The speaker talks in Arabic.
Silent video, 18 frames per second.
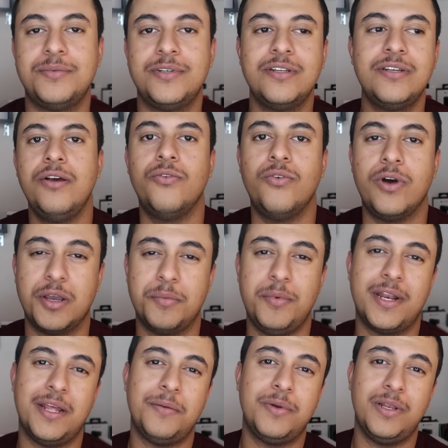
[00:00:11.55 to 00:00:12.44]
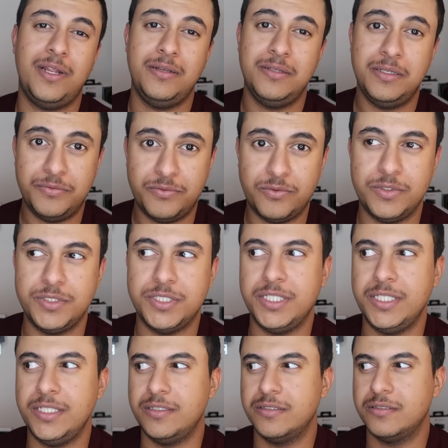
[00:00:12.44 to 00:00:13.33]
ابل واخبار ابل عن الايفون
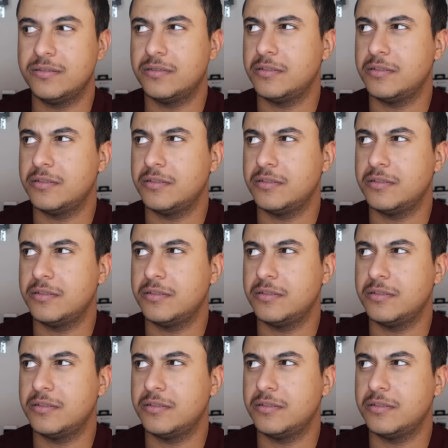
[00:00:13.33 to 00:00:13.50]
الجديد